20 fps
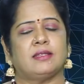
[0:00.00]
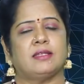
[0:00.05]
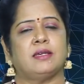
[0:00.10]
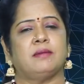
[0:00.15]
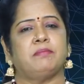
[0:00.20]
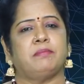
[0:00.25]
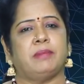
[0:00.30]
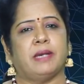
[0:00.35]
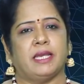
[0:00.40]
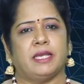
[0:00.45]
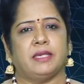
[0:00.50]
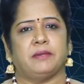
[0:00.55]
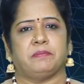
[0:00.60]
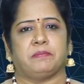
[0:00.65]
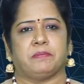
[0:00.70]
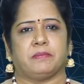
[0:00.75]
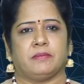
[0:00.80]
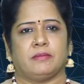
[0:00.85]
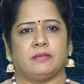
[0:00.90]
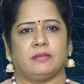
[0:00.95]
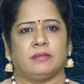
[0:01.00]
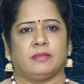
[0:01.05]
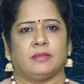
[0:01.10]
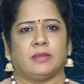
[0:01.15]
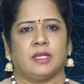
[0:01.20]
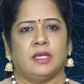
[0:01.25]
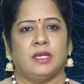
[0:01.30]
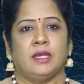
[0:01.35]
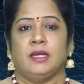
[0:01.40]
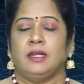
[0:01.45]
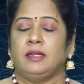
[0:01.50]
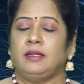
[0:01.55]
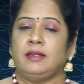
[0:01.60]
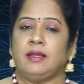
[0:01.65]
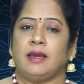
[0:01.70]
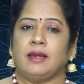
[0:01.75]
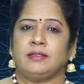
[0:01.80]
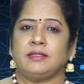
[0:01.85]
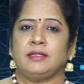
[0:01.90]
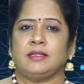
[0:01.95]
అర్థం భయం
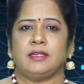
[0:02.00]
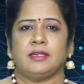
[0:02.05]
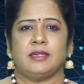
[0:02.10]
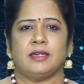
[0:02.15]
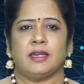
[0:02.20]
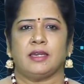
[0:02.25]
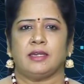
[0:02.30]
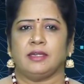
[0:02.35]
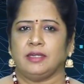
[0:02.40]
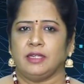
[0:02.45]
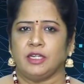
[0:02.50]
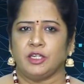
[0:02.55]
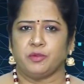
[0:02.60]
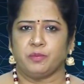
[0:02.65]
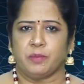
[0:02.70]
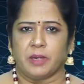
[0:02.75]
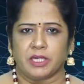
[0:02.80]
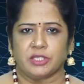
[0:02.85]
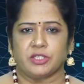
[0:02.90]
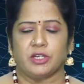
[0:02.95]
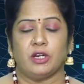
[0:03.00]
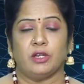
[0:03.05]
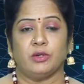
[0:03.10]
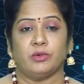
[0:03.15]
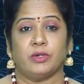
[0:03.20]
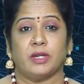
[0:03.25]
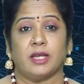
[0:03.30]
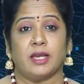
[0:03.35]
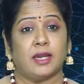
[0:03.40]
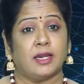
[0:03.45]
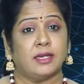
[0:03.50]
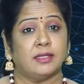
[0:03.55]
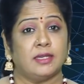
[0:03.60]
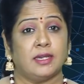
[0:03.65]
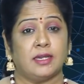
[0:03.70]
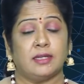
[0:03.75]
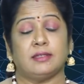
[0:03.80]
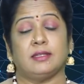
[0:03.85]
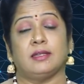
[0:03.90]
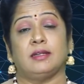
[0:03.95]
లాటిన్ ఇంకా ఇంగ్లీష్ భాషల్లో కూడా
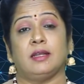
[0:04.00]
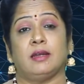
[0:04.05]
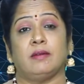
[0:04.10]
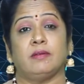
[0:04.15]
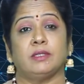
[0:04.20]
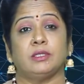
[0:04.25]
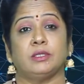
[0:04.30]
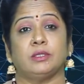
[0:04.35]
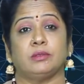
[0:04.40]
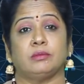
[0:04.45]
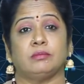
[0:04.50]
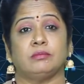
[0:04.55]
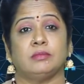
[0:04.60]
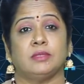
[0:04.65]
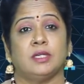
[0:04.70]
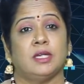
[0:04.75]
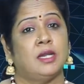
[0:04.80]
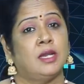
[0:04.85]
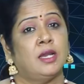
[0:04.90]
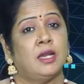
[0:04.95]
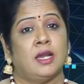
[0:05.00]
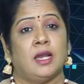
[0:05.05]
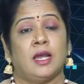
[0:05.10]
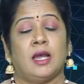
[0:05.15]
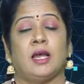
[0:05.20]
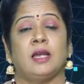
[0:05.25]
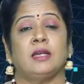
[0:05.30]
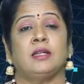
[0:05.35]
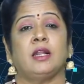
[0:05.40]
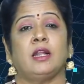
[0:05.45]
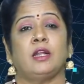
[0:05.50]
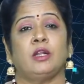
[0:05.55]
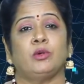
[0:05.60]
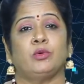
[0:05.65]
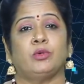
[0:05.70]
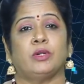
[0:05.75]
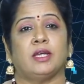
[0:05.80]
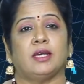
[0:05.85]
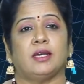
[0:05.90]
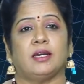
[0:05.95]
అదే అర్థం రావడంతో ఆంగ్లంలో
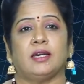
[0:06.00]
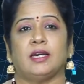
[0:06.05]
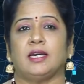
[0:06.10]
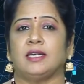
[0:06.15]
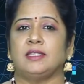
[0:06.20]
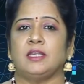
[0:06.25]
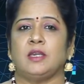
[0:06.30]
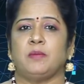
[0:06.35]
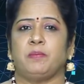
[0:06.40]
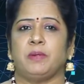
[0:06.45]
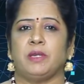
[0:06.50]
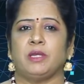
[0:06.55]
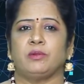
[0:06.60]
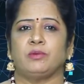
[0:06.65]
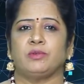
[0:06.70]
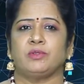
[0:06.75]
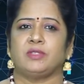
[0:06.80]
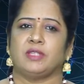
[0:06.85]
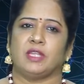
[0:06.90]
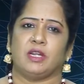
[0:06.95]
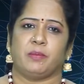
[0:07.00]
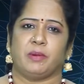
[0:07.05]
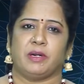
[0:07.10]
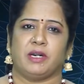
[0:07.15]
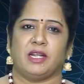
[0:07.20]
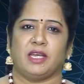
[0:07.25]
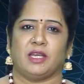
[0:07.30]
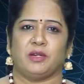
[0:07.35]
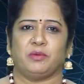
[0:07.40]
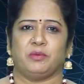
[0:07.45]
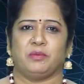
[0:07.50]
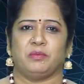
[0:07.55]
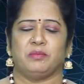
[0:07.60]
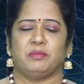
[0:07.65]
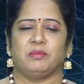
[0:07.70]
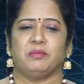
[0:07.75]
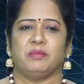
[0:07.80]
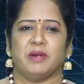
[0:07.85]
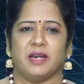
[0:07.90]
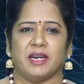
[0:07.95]
కూడా అదే పేరుకు స్థిరపడ్డారు
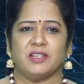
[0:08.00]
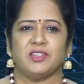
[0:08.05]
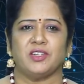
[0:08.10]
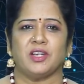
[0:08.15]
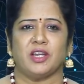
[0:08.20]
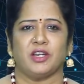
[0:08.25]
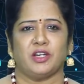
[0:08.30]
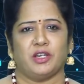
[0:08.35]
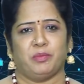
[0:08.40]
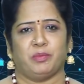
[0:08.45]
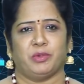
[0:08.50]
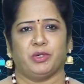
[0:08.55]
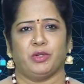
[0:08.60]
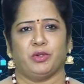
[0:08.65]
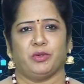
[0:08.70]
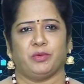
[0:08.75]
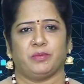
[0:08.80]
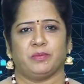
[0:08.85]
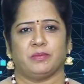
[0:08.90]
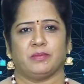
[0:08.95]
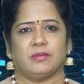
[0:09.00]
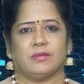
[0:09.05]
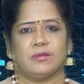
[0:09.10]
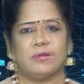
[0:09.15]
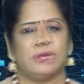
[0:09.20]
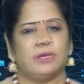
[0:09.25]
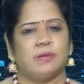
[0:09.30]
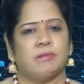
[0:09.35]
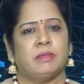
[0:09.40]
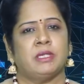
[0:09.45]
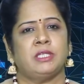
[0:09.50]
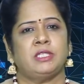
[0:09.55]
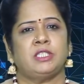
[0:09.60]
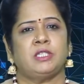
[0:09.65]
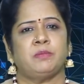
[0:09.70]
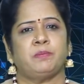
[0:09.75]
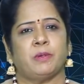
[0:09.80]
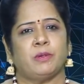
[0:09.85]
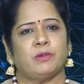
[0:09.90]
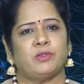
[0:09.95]
భాషా నిపుణులు
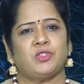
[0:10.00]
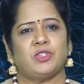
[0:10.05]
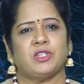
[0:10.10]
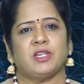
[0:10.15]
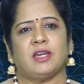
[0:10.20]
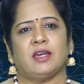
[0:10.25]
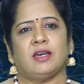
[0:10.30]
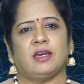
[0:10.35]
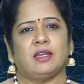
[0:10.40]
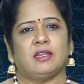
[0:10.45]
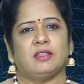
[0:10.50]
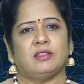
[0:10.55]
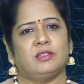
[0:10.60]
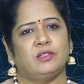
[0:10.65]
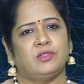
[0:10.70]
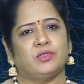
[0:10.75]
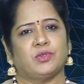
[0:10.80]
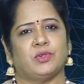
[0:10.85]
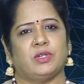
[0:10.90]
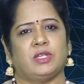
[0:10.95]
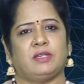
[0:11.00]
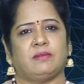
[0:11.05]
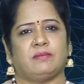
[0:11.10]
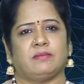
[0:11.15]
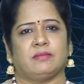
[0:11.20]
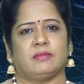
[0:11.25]
మంచి పౌష్టికాహారం తీసుకుని